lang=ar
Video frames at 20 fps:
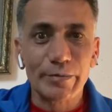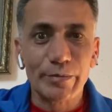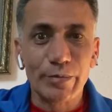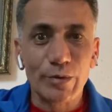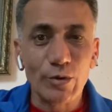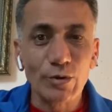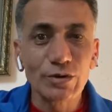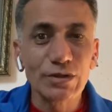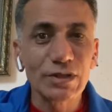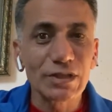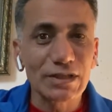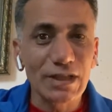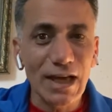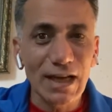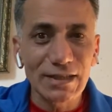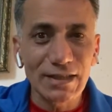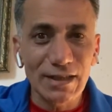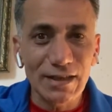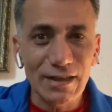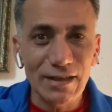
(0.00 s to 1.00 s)
بقدرة آه،
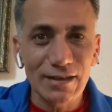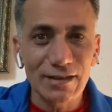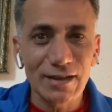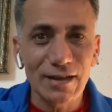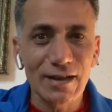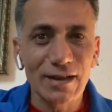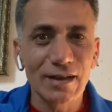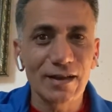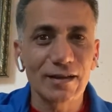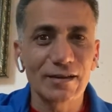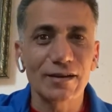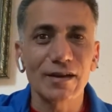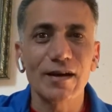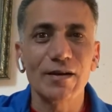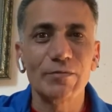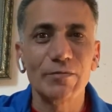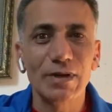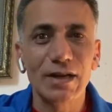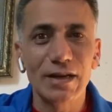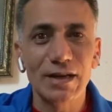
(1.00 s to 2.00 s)
قادر كده
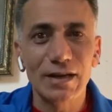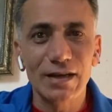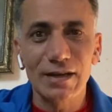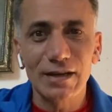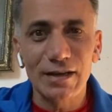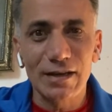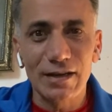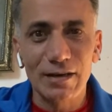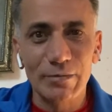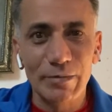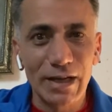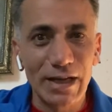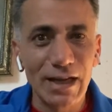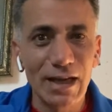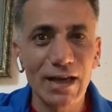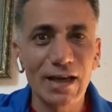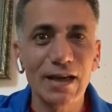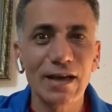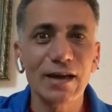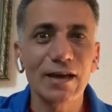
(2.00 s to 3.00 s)
رغم
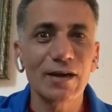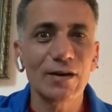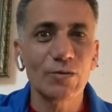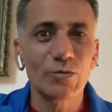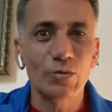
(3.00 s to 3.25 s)
المناخ